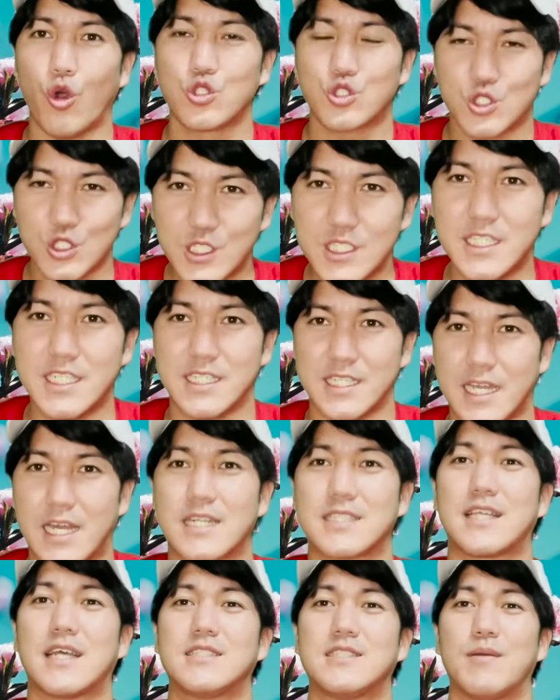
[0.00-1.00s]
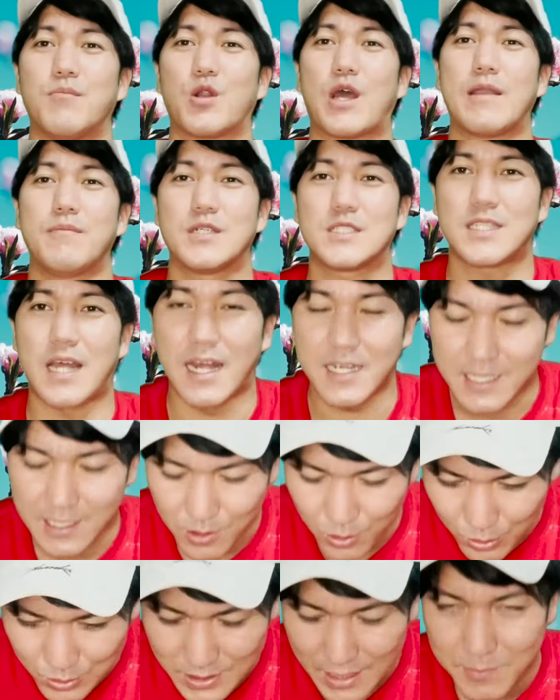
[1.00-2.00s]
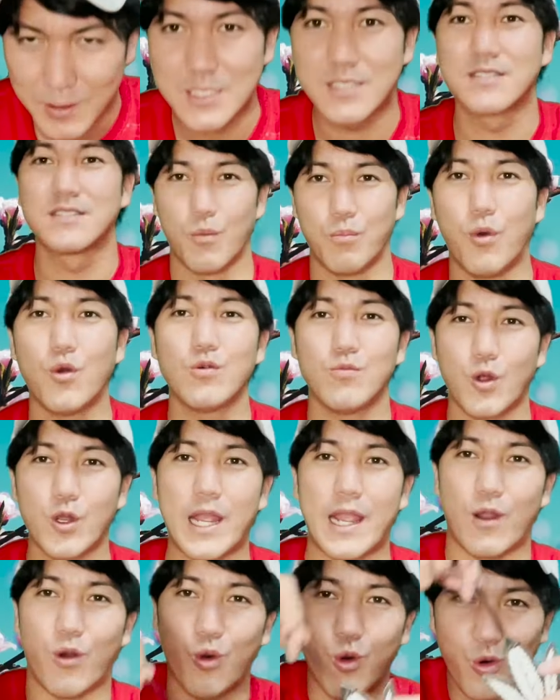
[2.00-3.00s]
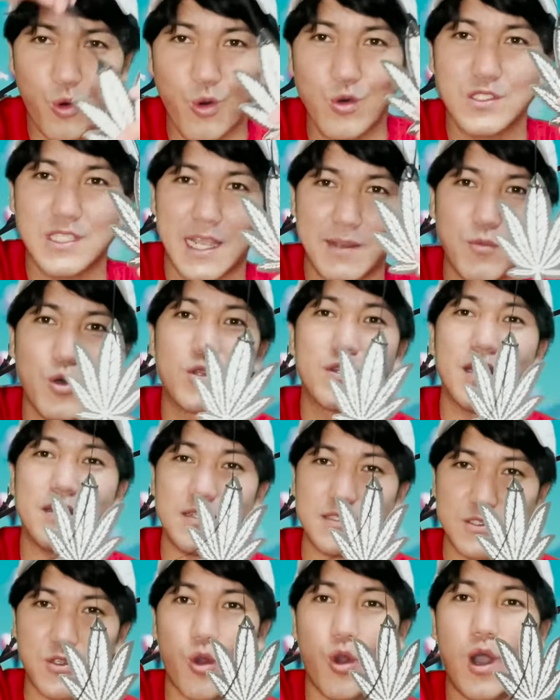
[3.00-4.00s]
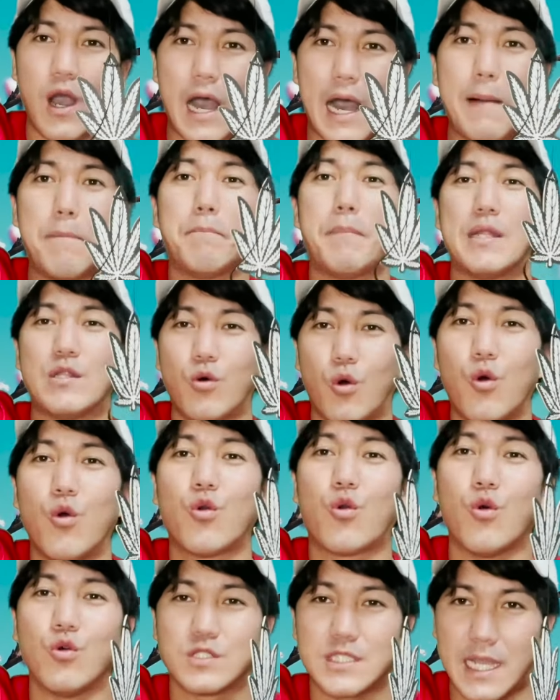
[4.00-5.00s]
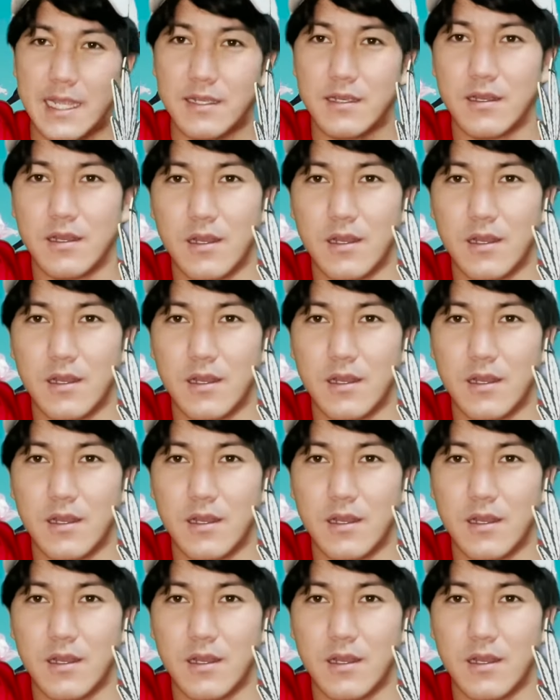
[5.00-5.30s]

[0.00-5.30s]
ついにやらさせてもらいました。ありがとうございます。僕もね、芳香剤持ってんですよ。葉っぱの芳香剤。